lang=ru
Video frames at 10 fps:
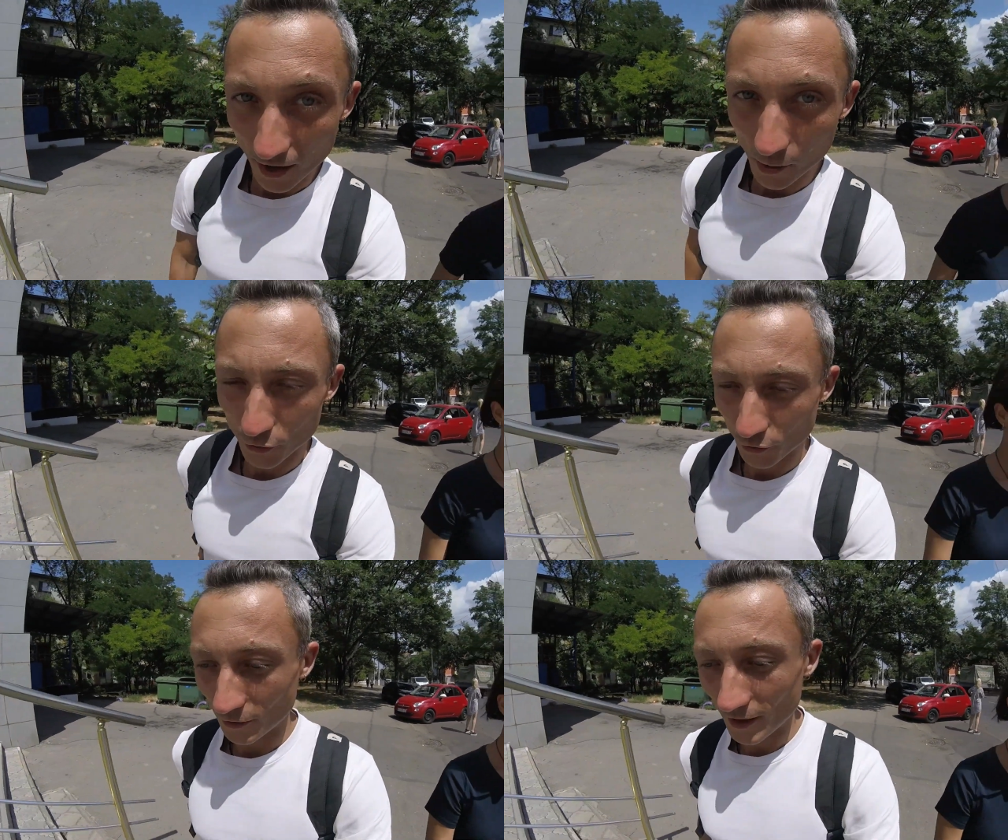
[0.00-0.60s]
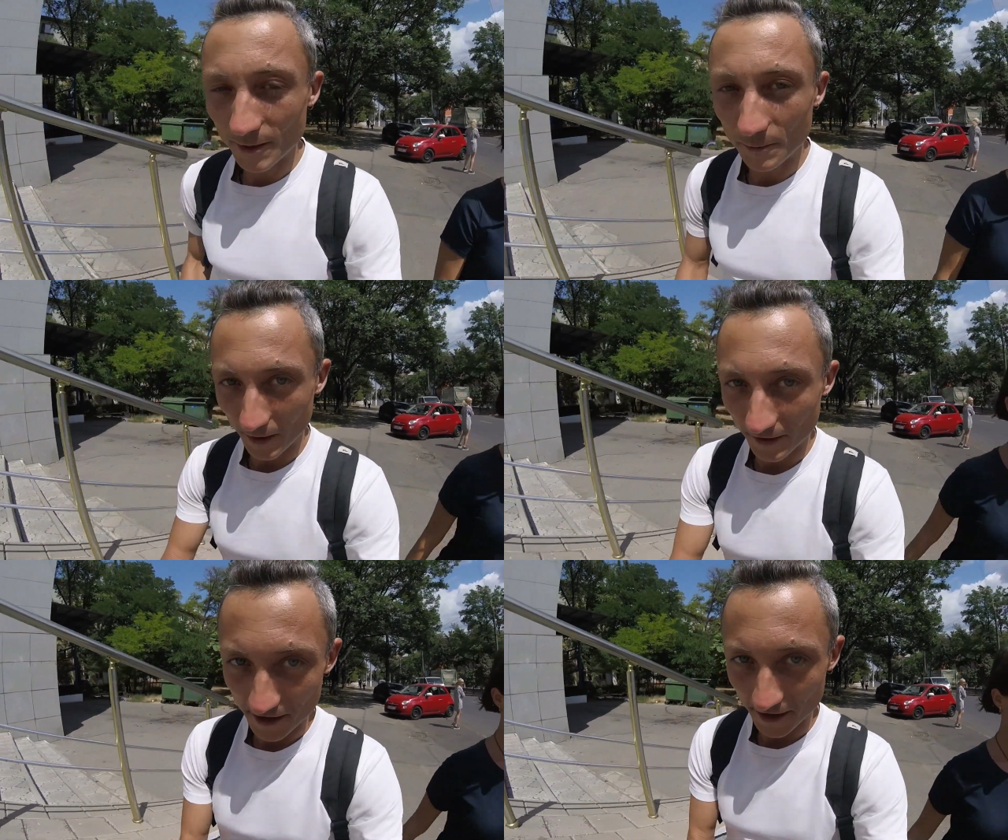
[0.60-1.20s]
Короче, что я
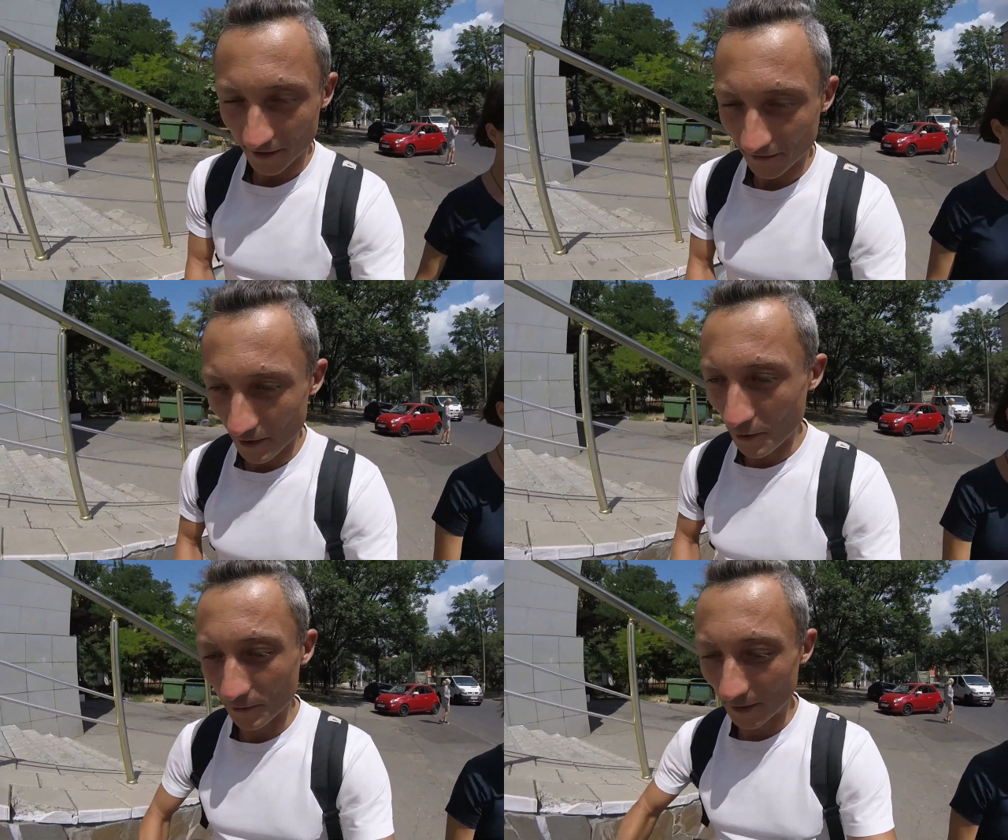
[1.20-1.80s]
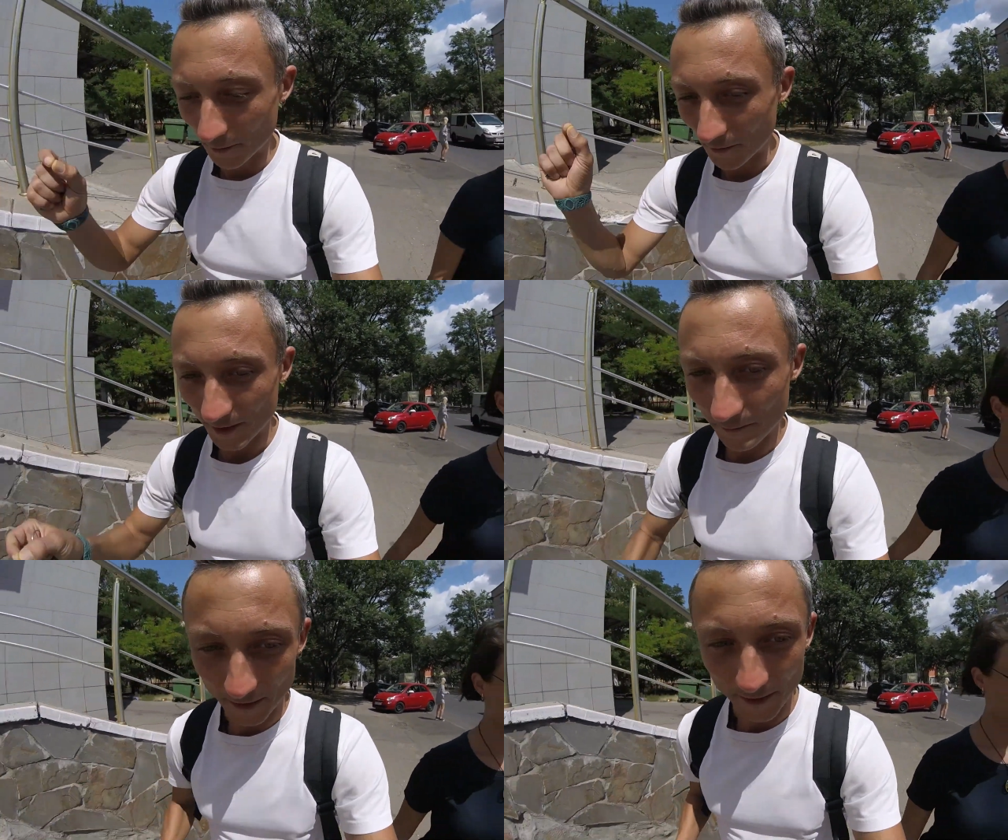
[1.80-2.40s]
типа князь в каком-то там
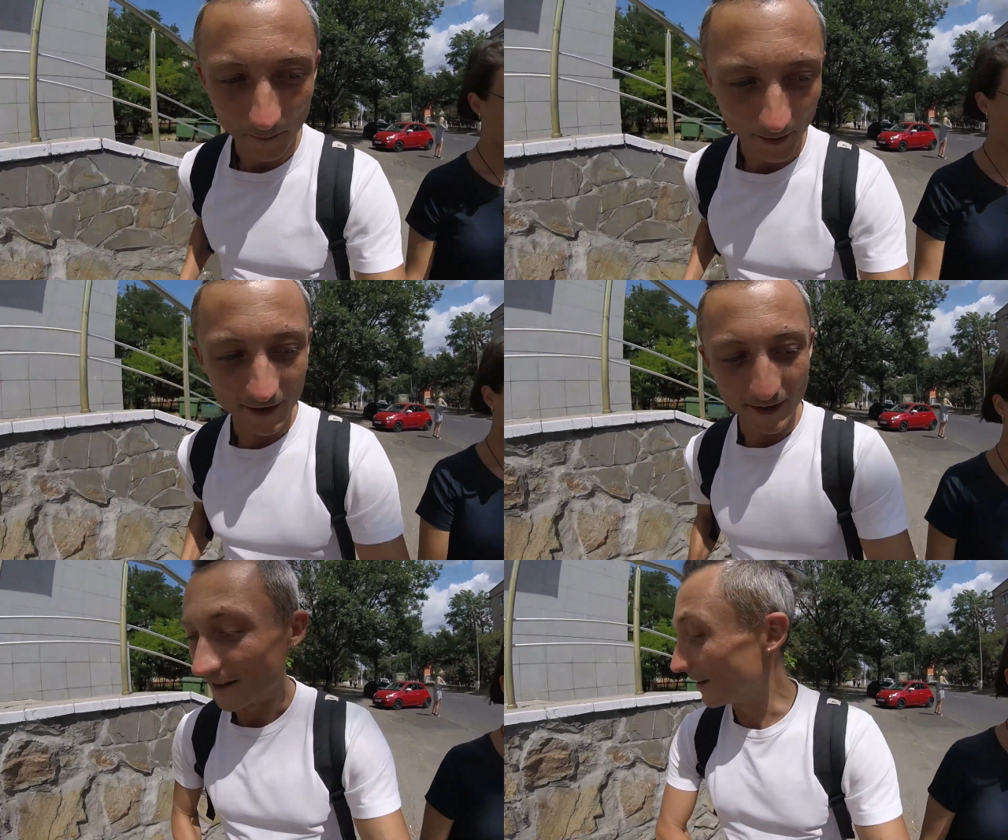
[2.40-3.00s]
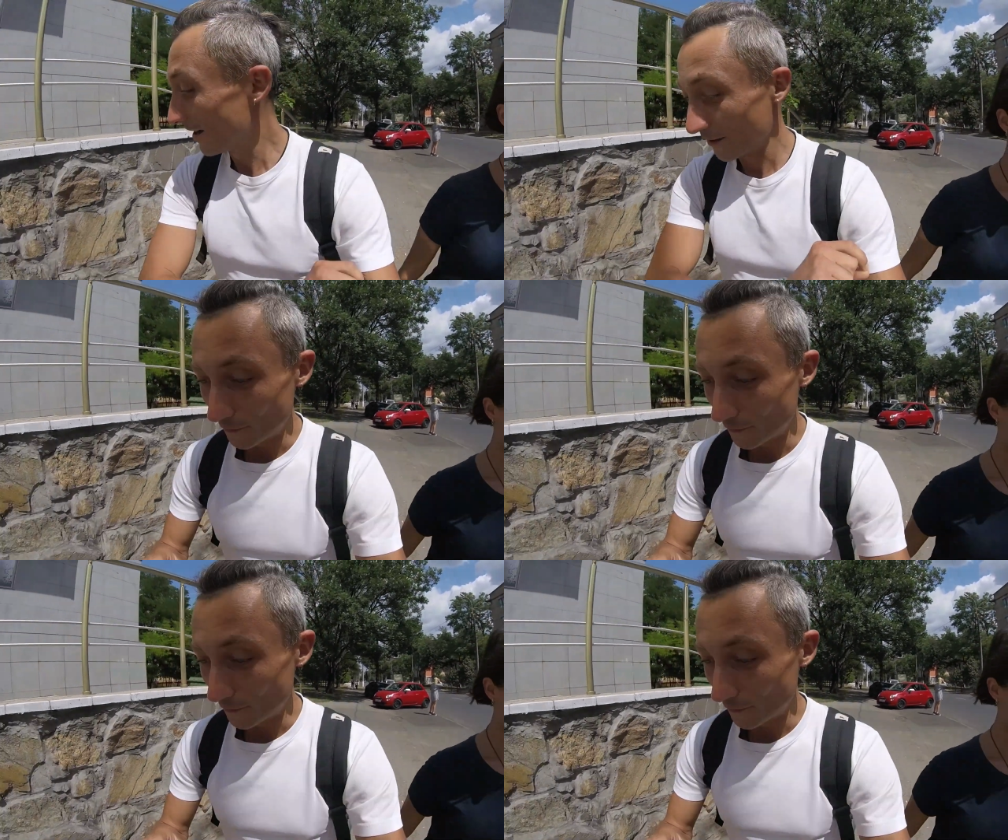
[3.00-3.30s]
25-м поколении.